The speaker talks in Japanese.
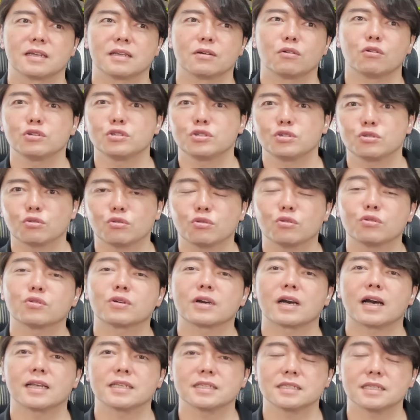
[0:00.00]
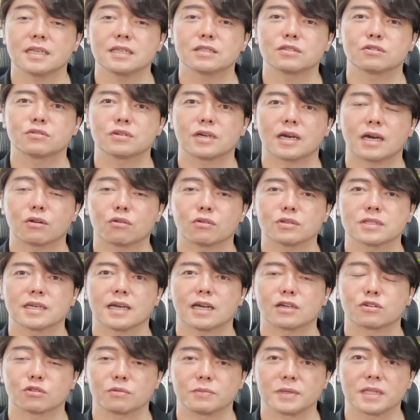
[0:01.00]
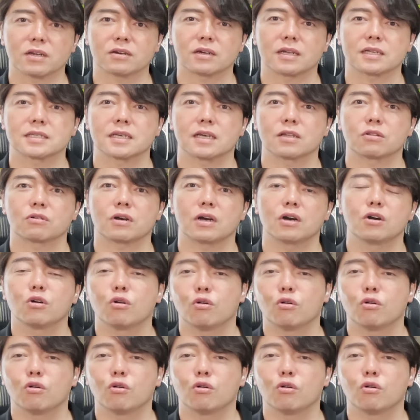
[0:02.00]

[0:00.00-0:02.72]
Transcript: お衣装発生する可能性があるので見てくださいと。